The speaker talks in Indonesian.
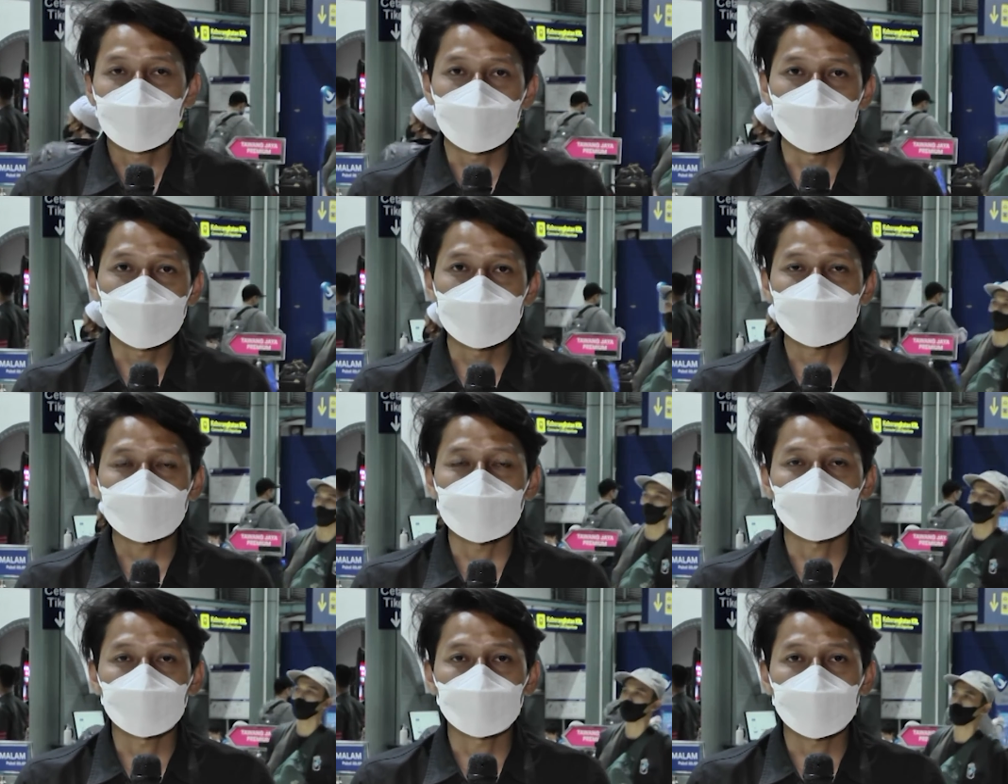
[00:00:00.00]
kini
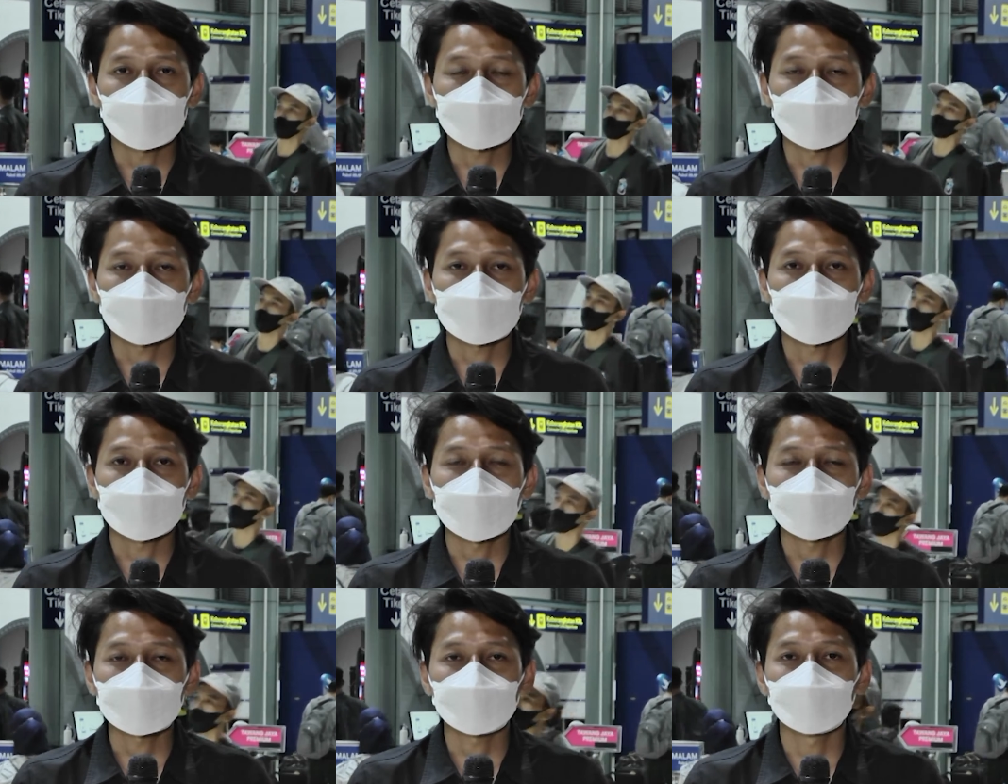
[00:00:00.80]
stasiun Pasar
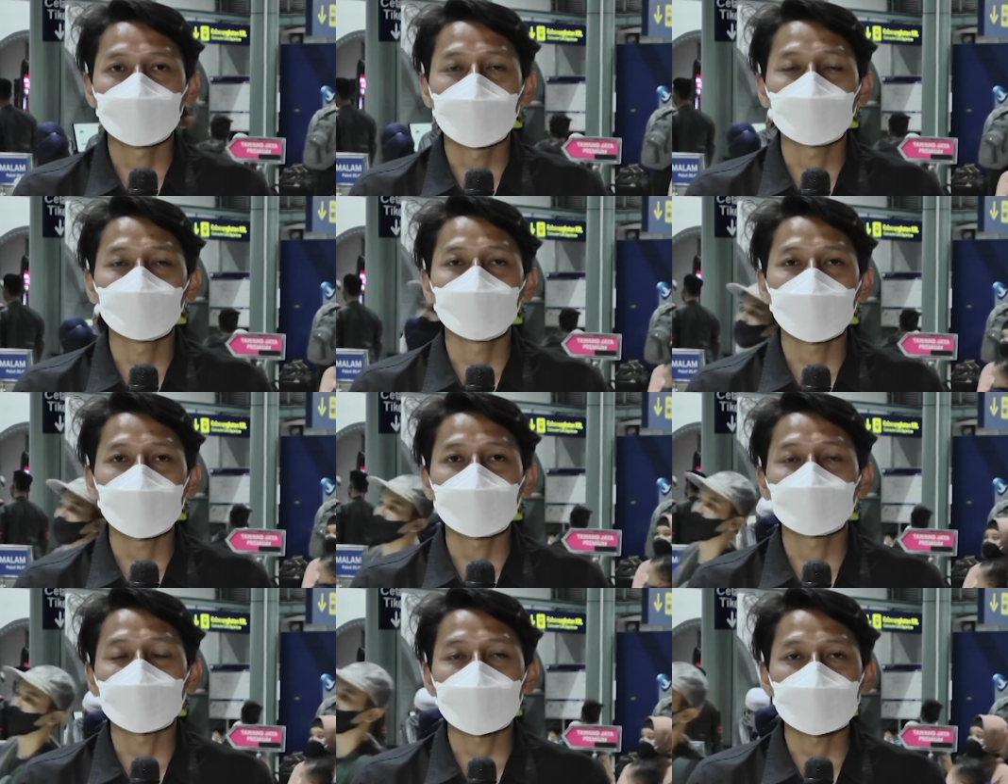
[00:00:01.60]
Senen sudah
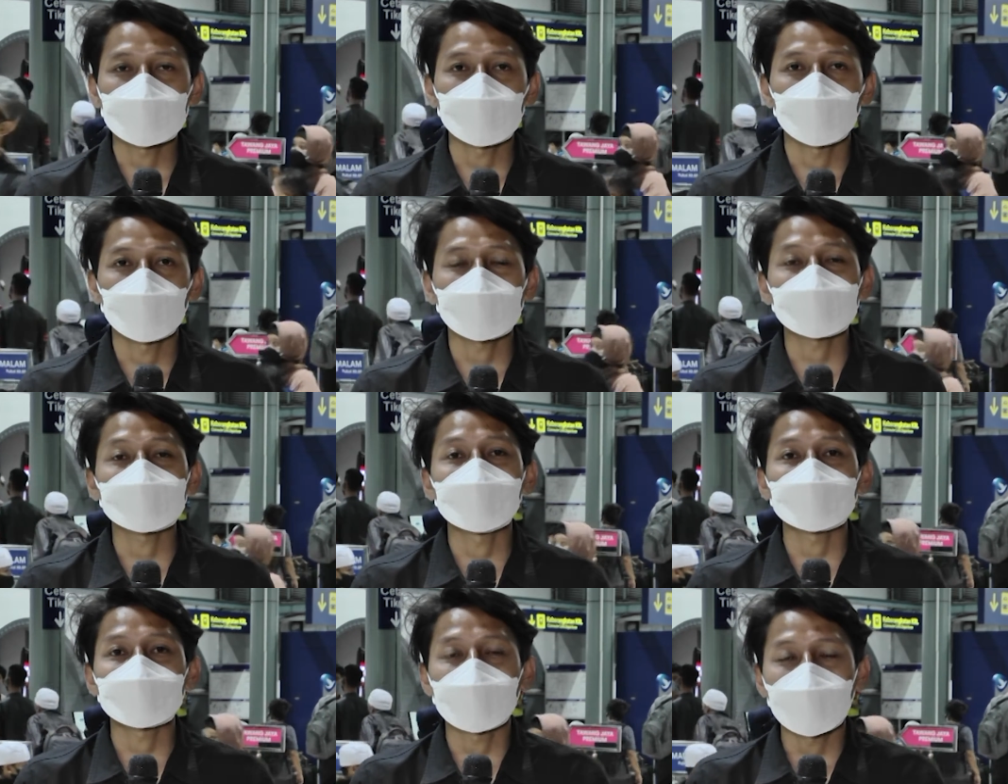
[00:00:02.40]
mulai dipadati oleh
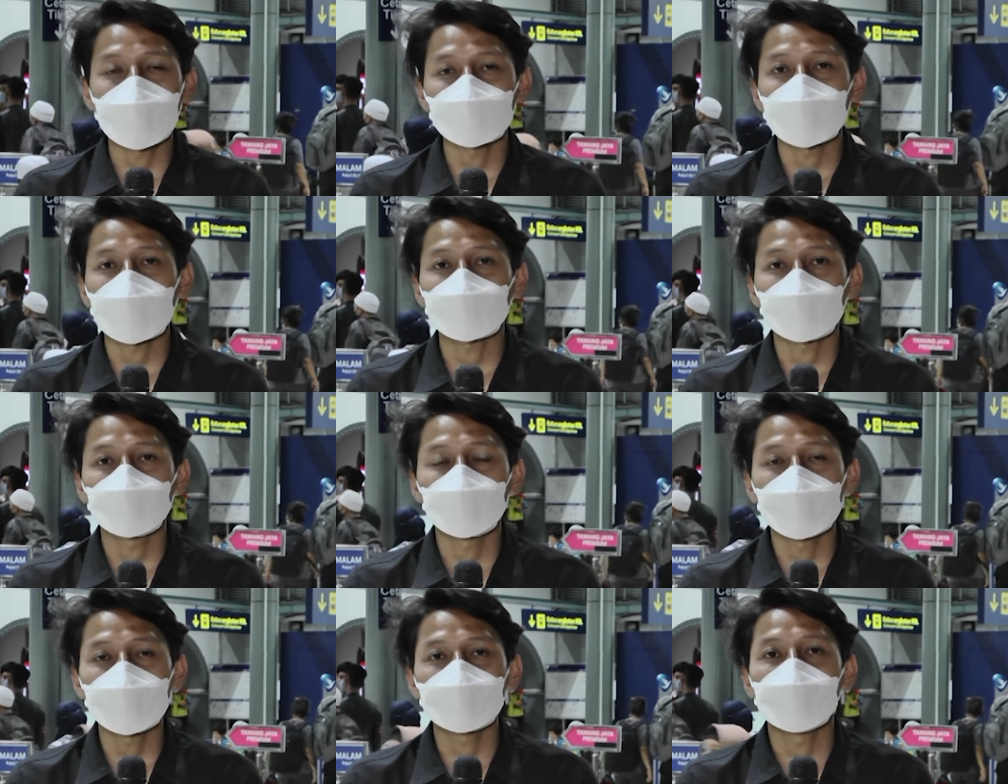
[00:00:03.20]
kedatangan para
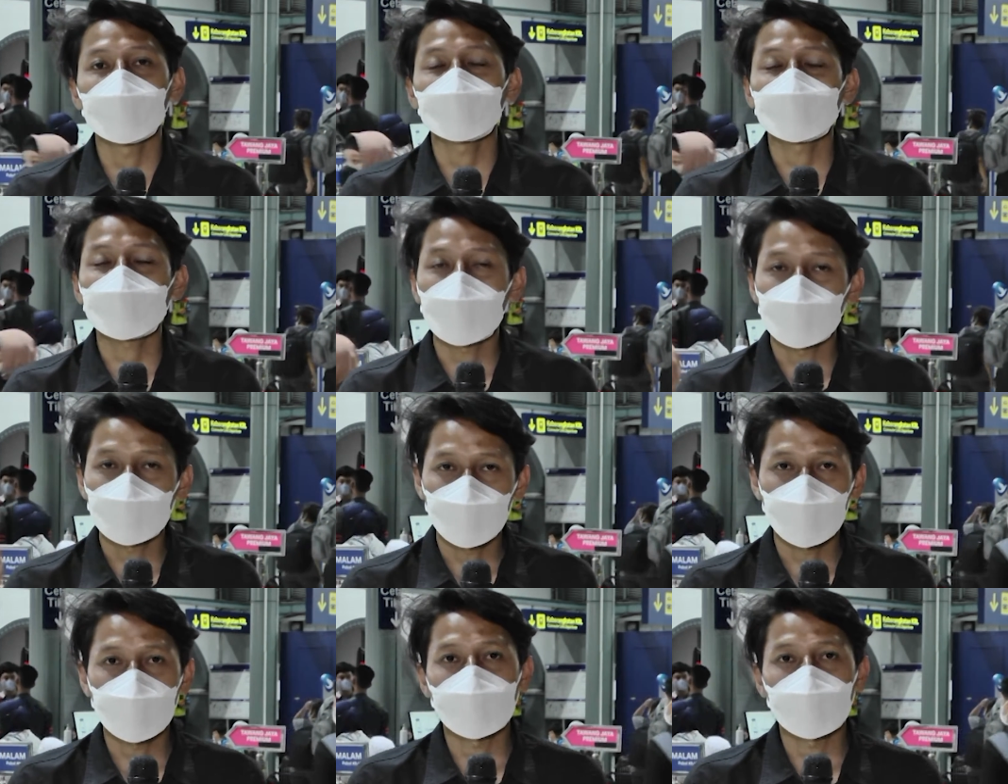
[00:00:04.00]
pemudik dari kampung